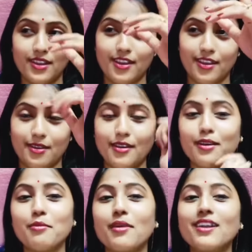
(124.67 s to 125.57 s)
মানে
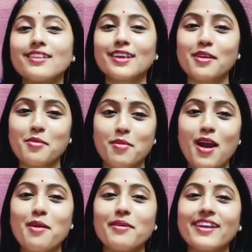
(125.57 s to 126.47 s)
বাড়ি থেকে আমার
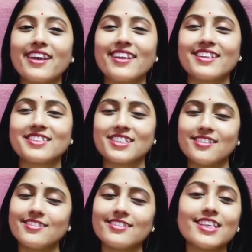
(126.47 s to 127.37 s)
বাবা মারা এনেছে
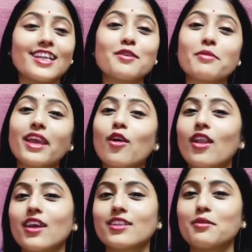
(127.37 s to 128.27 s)
জানে মেয়ে
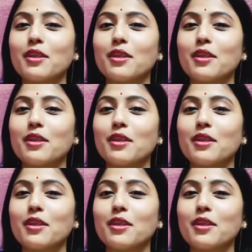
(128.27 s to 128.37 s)
কলা খেতে